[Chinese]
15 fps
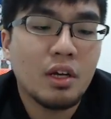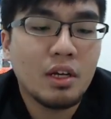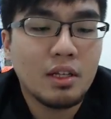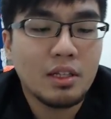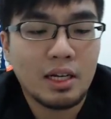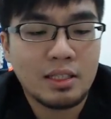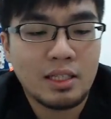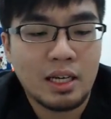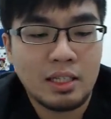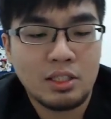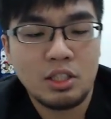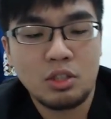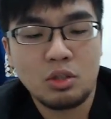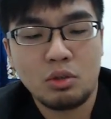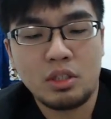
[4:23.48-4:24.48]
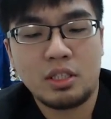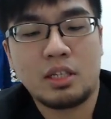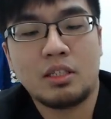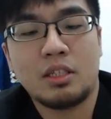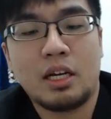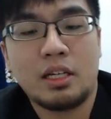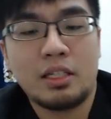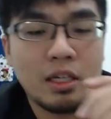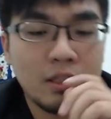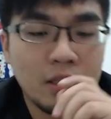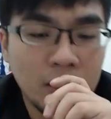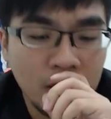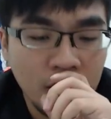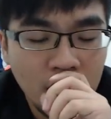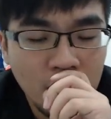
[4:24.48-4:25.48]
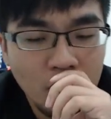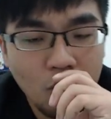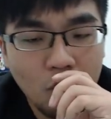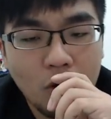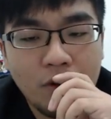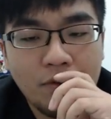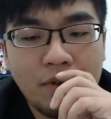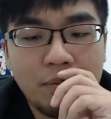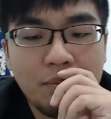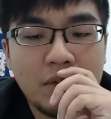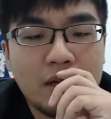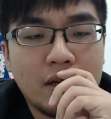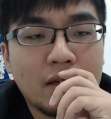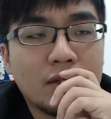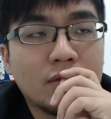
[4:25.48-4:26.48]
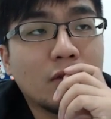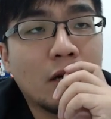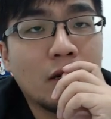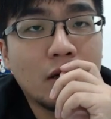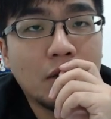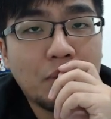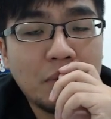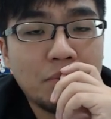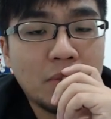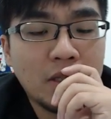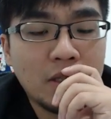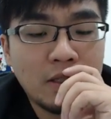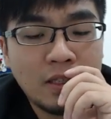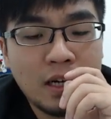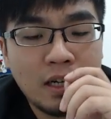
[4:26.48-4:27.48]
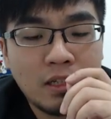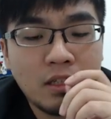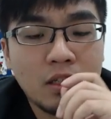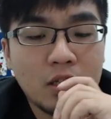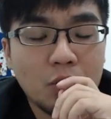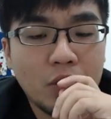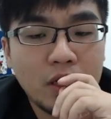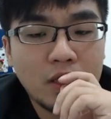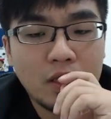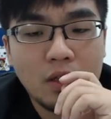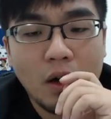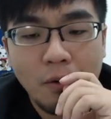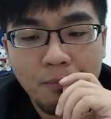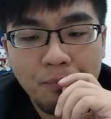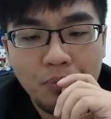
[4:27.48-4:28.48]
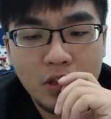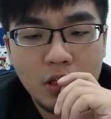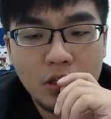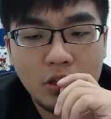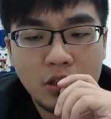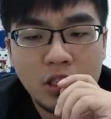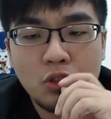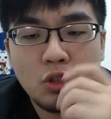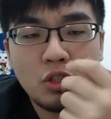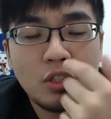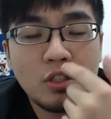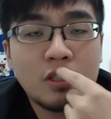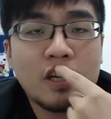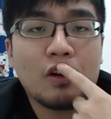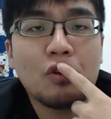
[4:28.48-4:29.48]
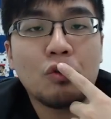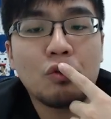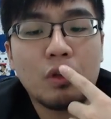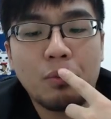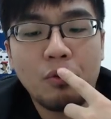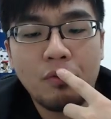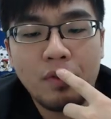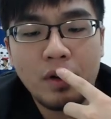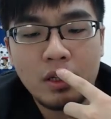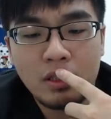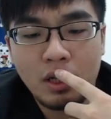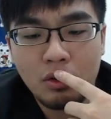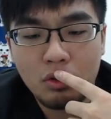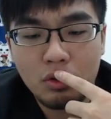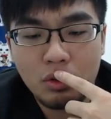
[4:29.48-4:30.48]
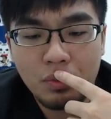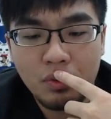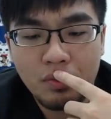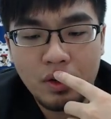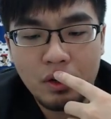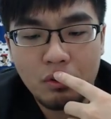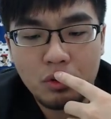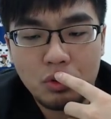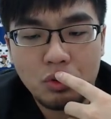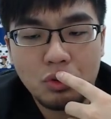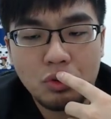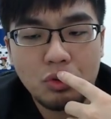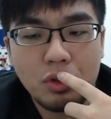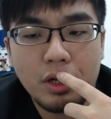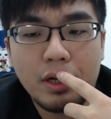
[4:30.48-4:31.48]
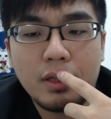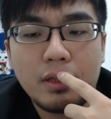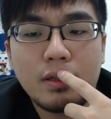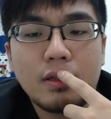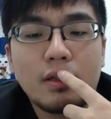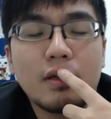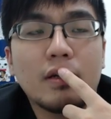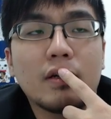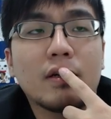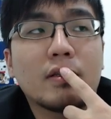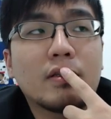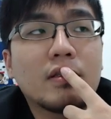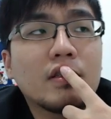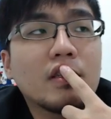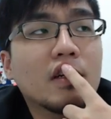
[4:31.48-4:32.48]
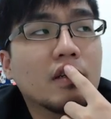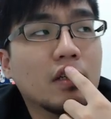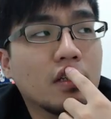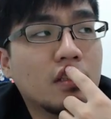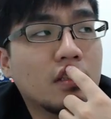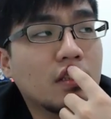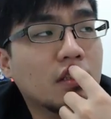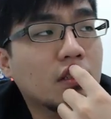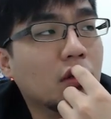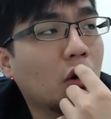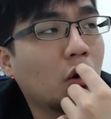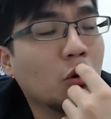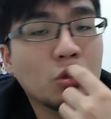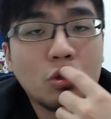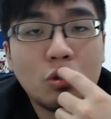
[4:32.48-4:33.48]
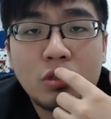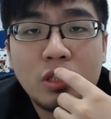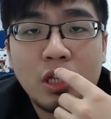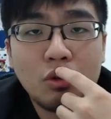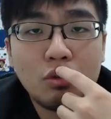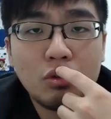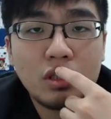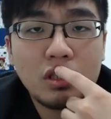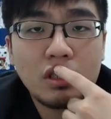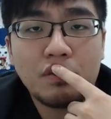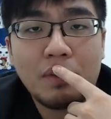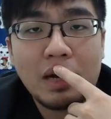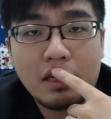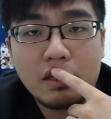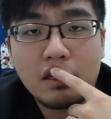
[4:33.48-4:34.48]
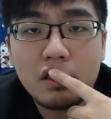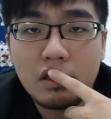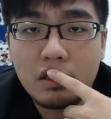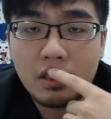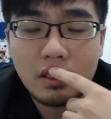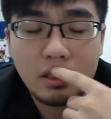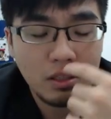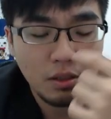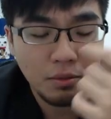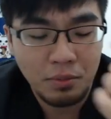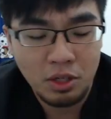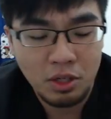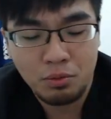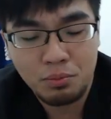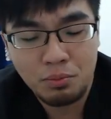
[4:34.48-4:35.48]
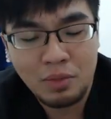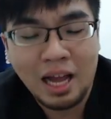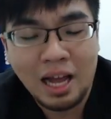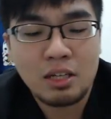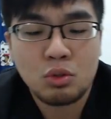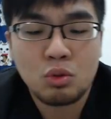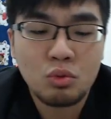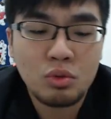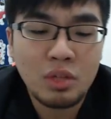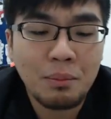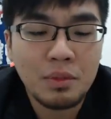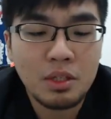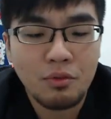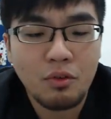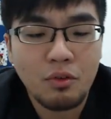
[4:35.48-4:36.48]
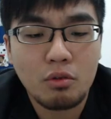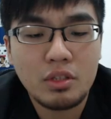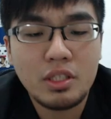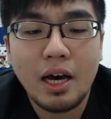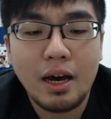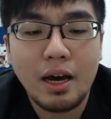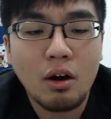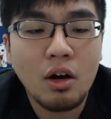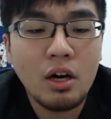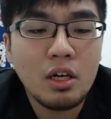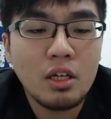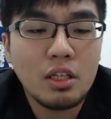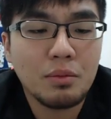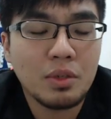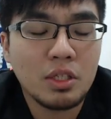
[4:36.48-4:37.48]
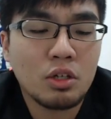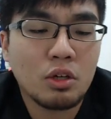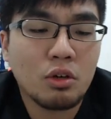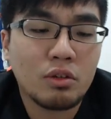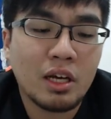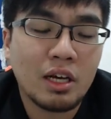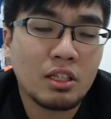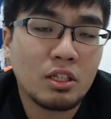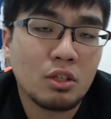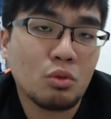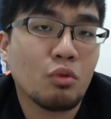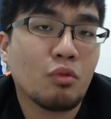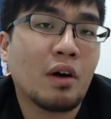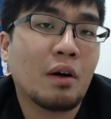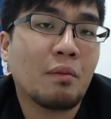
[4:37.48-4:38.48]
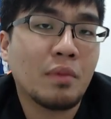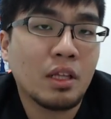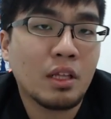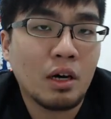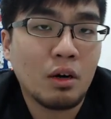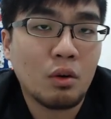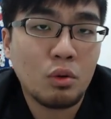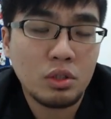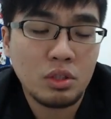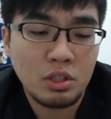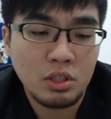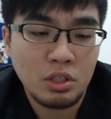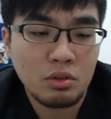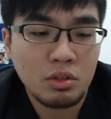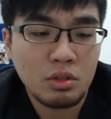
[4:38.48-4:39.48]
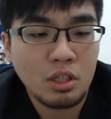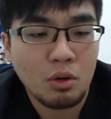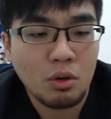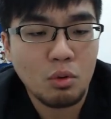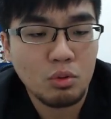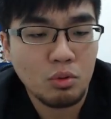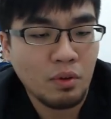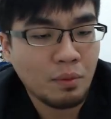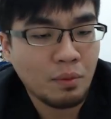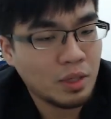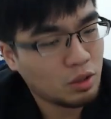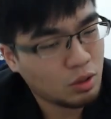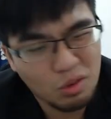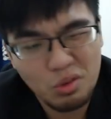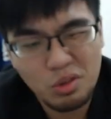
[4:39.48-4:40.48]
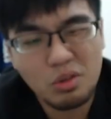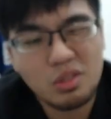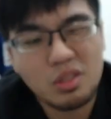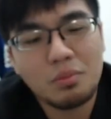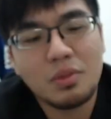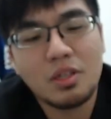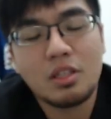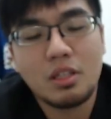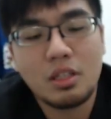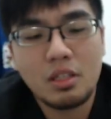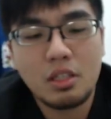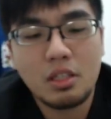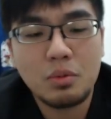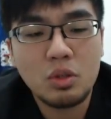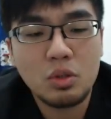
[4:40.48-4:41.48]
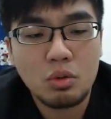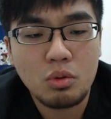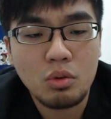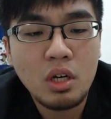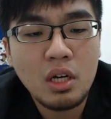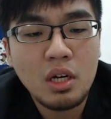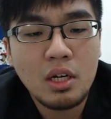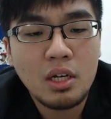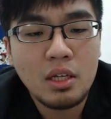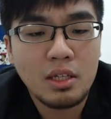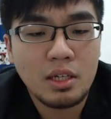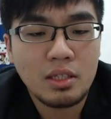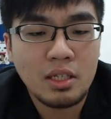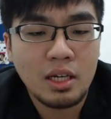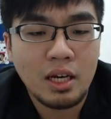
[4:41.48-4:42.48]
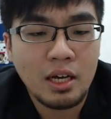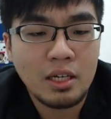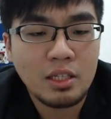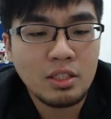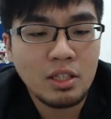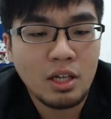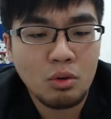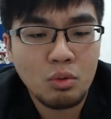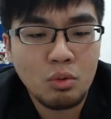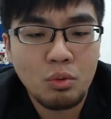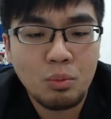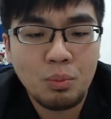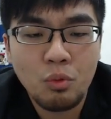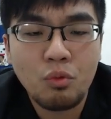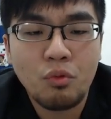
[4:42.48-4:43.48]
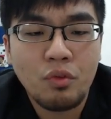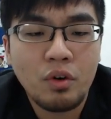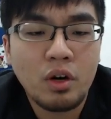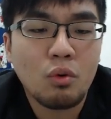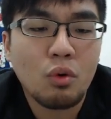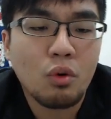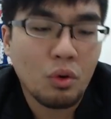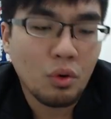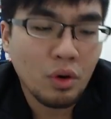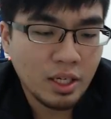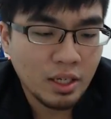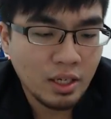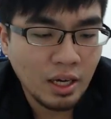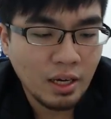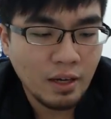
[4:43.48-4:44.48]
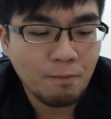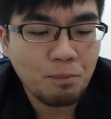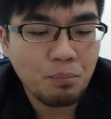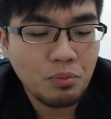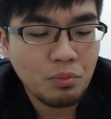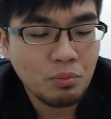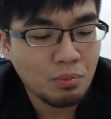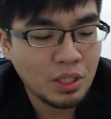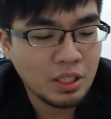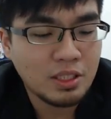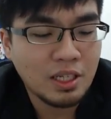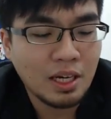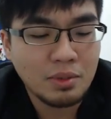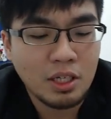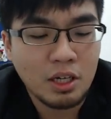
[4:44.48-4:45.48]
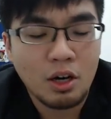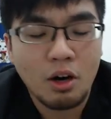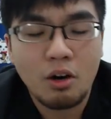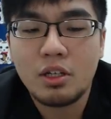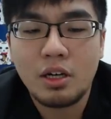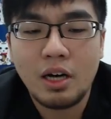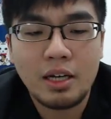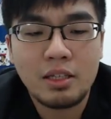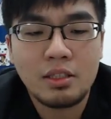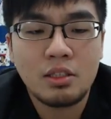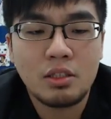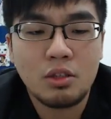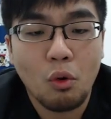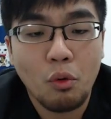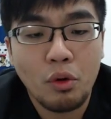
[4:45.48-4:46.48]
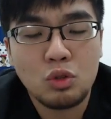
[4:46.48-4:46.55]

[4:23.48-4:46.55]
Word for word: 那在这周的赛事来讲呢，我会分别呃评比一下各个位置啊。首先就是上路的部分，上路的部分，我觉得这一次的欧洲上路其实蛮可惜的，没有打出他们的风采哦。特别是口袋正路方面啊，或者是角色掌握度方面，都有这么一点点的不足。那在上路部分，我会给评价比较高的还是 O N